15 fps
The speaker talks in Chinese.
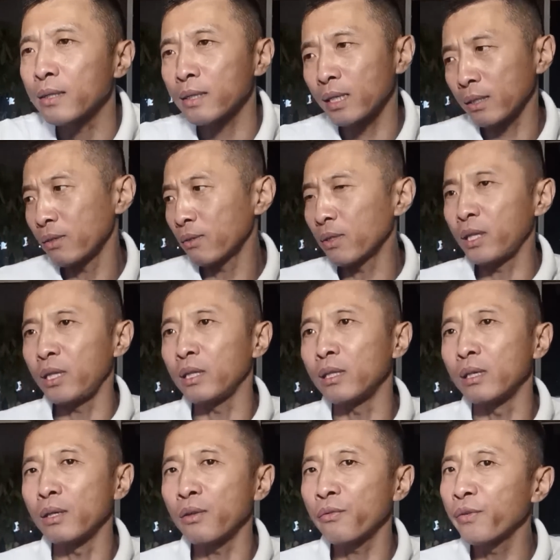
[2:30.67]
那就是体
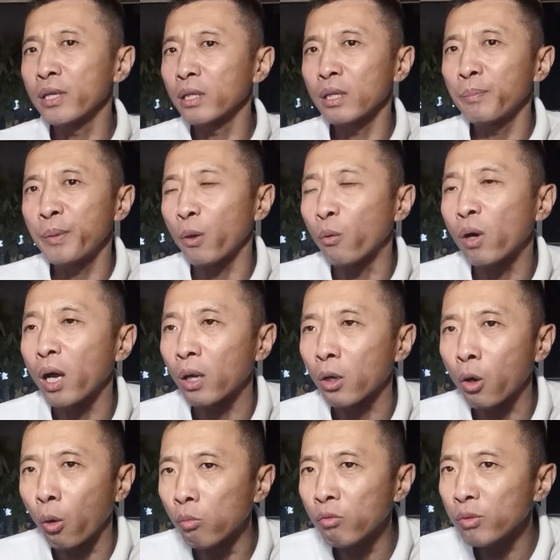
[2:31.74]
格非常的彪悍，
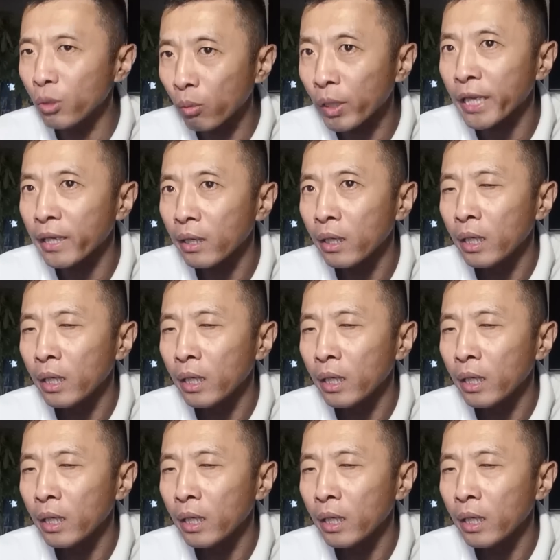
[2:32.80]
孔武有力，